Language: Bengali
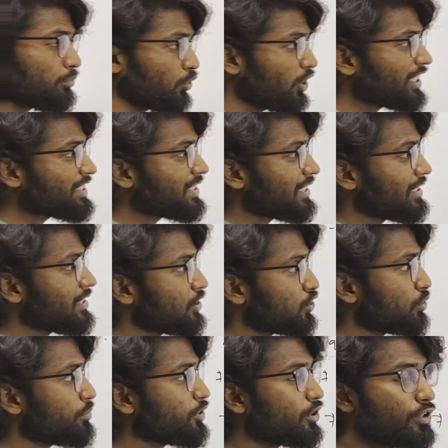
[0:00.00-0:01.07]
বলেছে যে
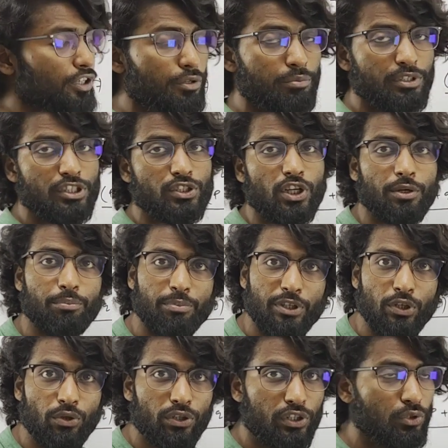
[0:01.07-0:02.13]
সমীকরণের দয় পি
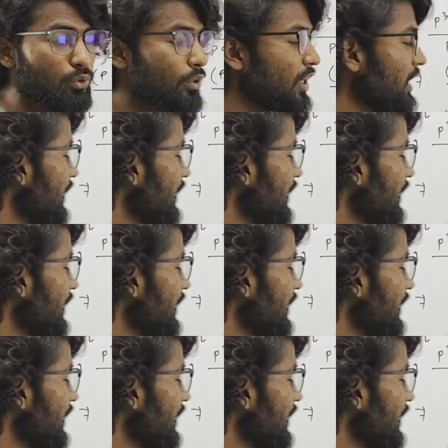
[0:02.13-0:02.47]
ও কিউ